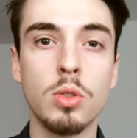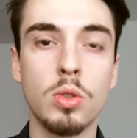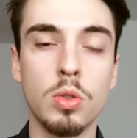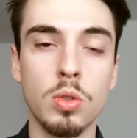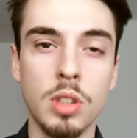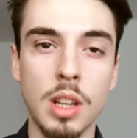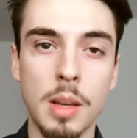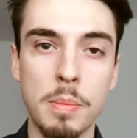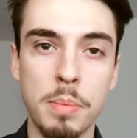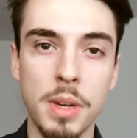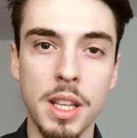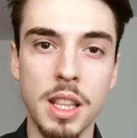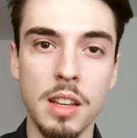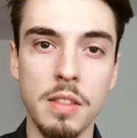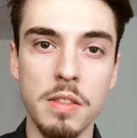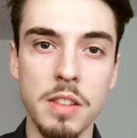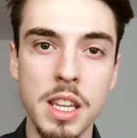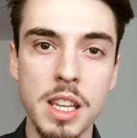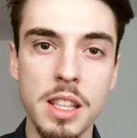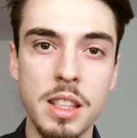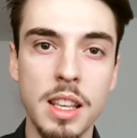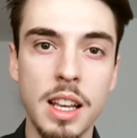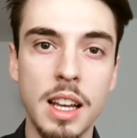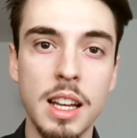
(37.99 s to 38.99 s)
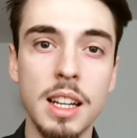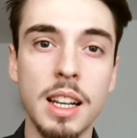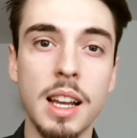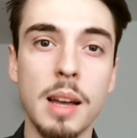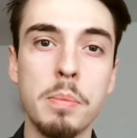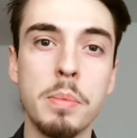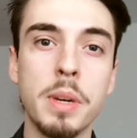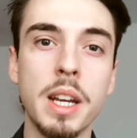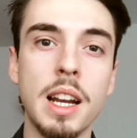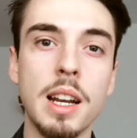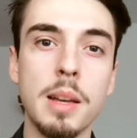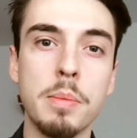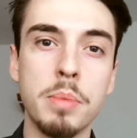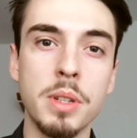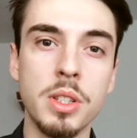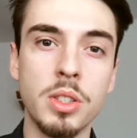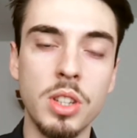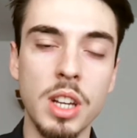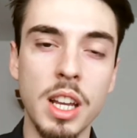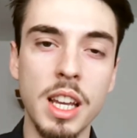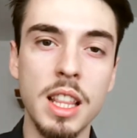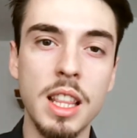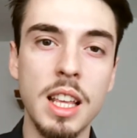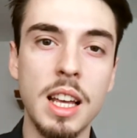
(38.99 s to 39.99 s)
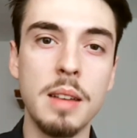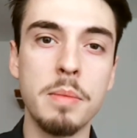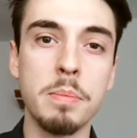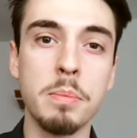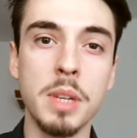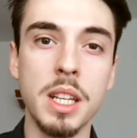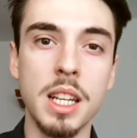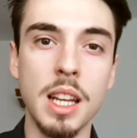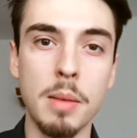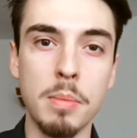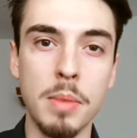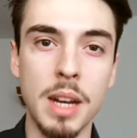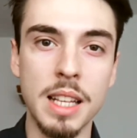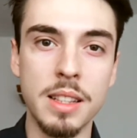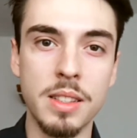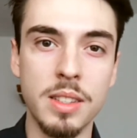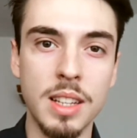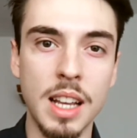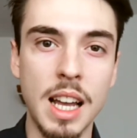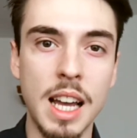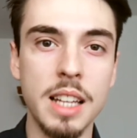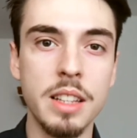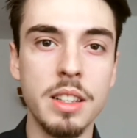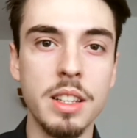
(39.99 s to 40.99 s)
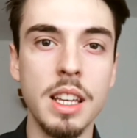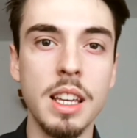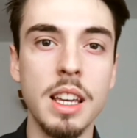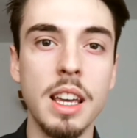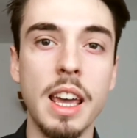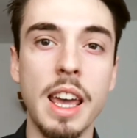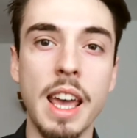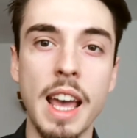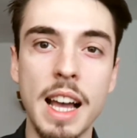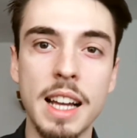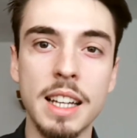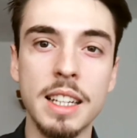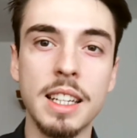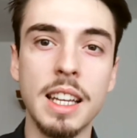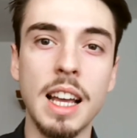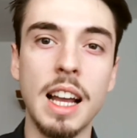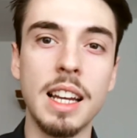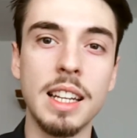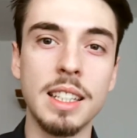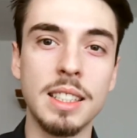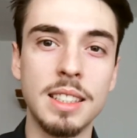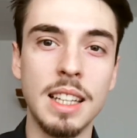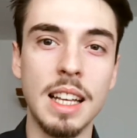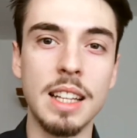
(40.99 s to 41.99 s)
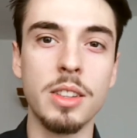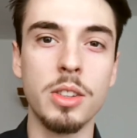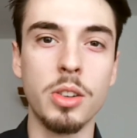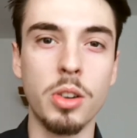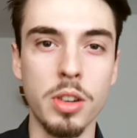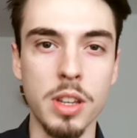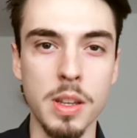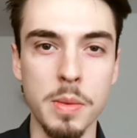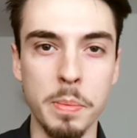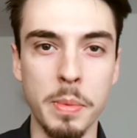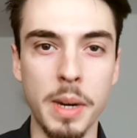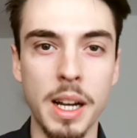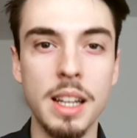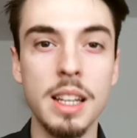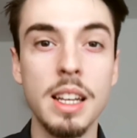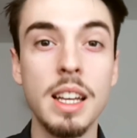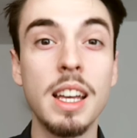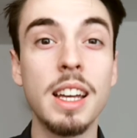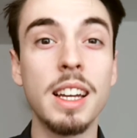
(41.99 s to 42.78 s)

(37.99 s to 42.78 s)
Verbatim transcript: Giuseppe De Vita, Gabriele Pisceda, Miriam Lazzati e anche Alessandro Ibba.